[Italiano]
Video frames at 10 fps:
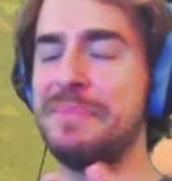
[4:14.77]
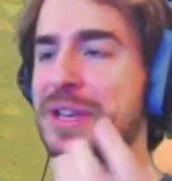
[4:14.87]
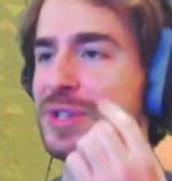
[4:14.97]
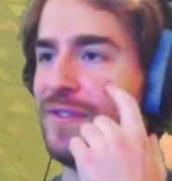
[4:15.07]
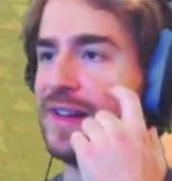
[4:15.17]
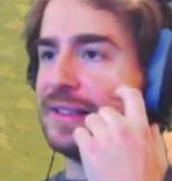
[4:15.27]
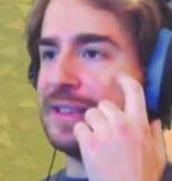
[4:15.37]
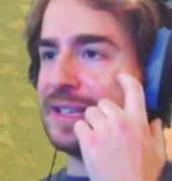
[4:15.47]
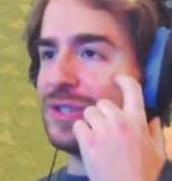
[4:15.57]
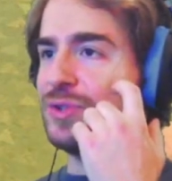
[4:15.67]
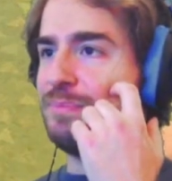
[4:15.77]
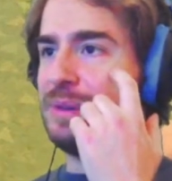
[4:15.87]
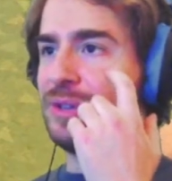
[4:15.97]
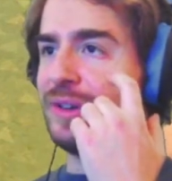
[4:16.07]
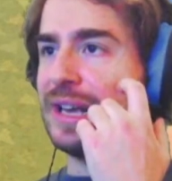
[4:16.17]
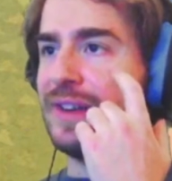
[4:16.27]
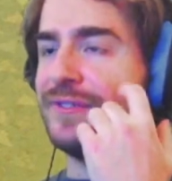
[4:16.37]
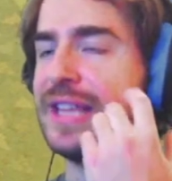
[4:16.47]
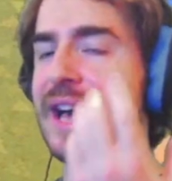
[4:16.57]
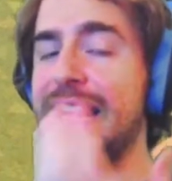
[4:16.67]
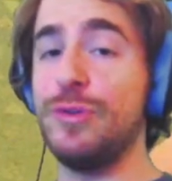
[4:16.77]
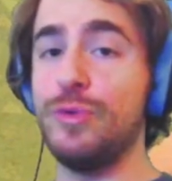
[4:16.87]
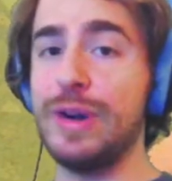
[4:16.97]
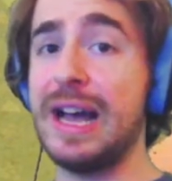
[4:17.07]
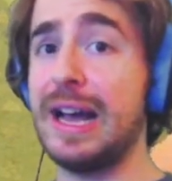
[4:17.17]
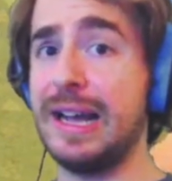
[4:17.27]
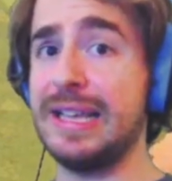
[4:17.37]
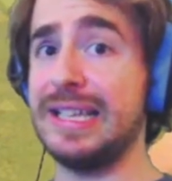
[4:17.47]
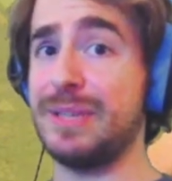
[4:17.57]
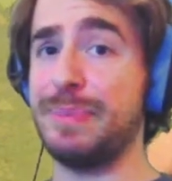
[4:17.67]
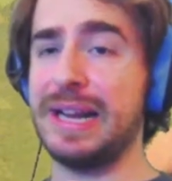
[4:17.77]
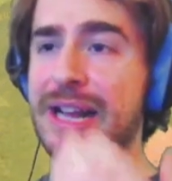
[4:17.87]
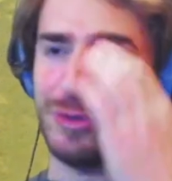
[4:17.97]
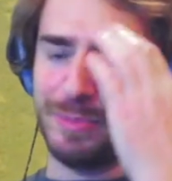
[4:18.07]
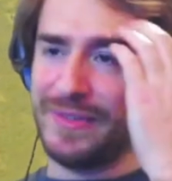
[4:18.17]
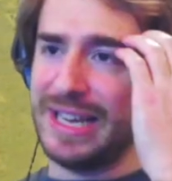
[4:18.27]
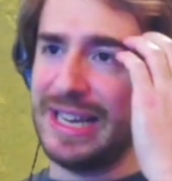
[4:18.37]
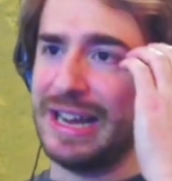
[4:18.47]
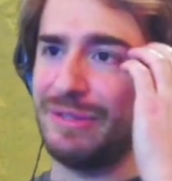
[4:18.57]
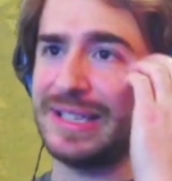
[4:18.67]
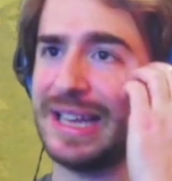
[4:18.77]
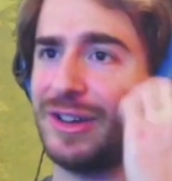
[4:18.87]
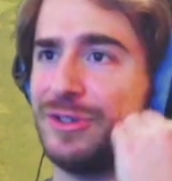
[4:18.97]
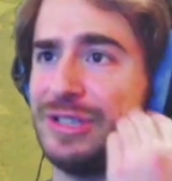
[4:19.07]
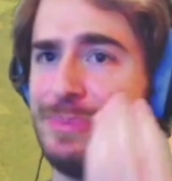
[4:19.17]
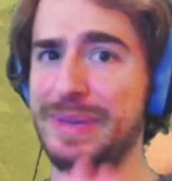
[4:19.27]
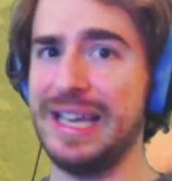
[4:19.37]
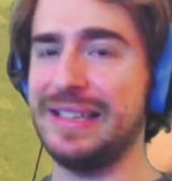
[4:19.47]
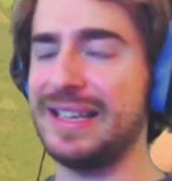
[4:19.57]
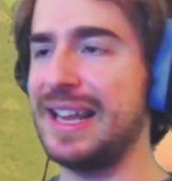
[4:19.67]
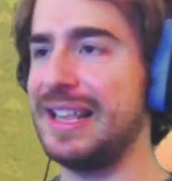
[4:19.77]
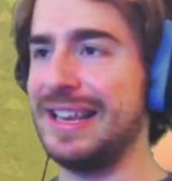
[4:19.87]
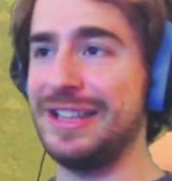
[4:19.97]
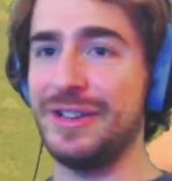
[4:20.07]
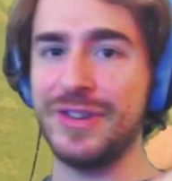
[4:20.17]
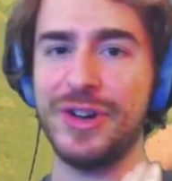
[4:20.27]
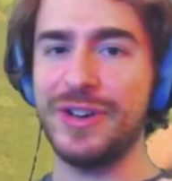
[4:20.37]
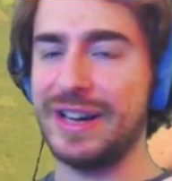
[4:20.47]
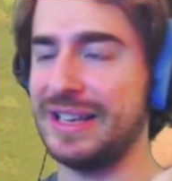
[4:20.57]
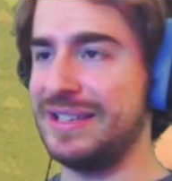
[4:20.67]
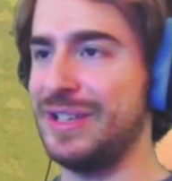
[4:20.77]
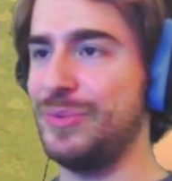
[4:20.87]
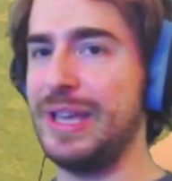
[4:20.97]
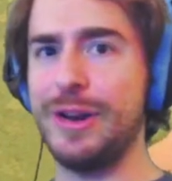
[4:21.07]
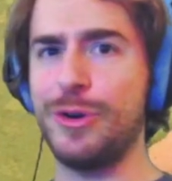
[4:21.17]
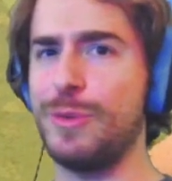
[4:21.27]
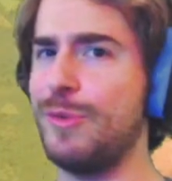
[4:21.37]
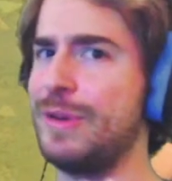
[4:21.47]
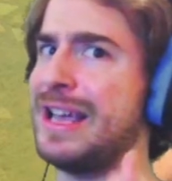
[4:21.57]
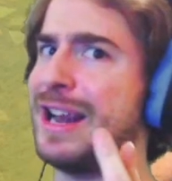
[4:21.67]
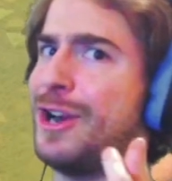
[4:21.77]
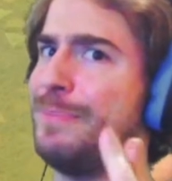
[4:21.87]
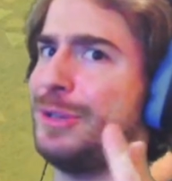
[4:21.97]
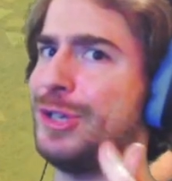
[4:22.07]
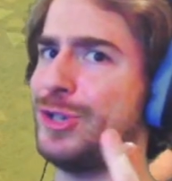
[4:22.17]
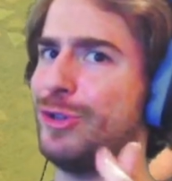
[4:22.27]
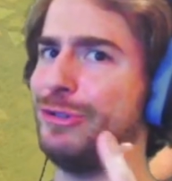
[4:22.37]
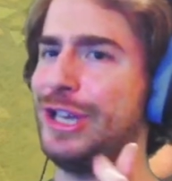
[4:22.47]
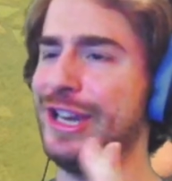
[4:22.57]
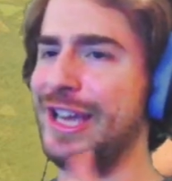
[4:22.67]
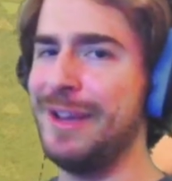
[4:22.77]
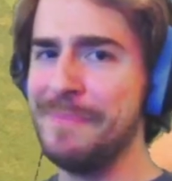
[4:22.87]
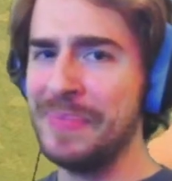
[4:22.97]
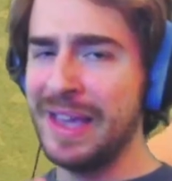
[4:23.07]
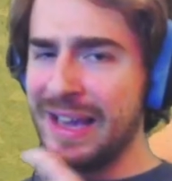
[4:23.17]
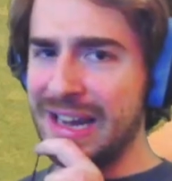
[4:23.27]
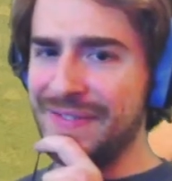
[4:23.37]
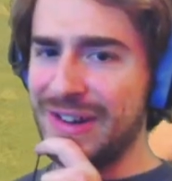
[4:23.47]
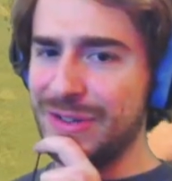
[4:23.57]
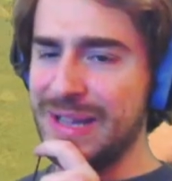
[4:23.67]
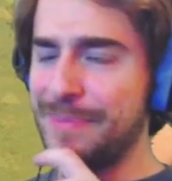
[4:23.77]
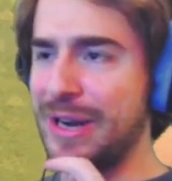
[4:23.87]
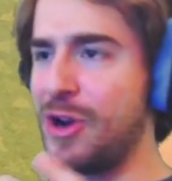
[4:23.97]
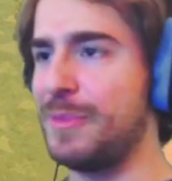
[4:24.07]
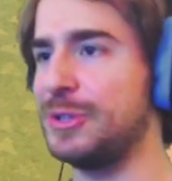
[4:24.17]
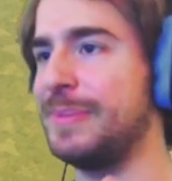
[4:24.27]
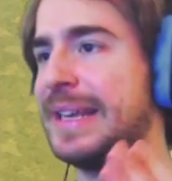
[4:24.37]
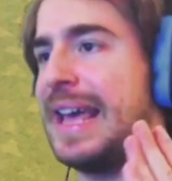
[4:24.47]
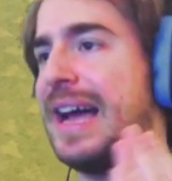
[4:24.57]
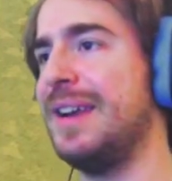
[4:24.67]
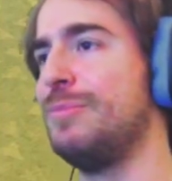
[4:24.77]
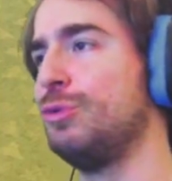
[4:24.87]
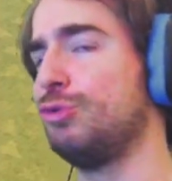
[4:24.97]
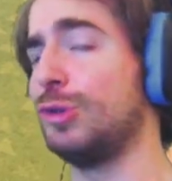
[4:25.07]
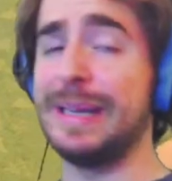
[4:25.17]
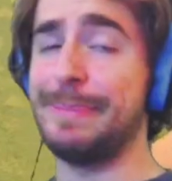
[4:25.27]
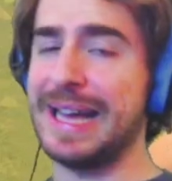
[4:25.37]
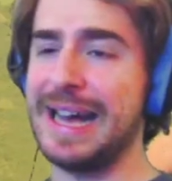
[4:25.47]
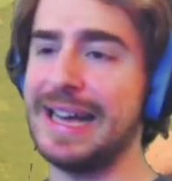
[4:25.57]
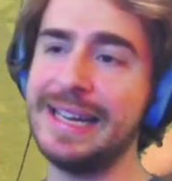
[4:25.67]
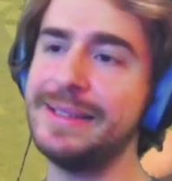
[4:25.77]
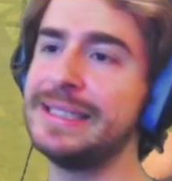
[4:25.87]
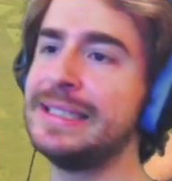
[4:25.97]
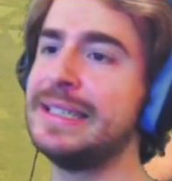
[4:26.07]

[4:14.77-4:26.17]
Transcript: Me ne sono fatta subito craftare una, anche se ha sprecato poverina un sacco di pietre, le dovrò restituire o comunque darle un po' di soldini, che le fanno sempre comodo perché ha il mutuo da pagare.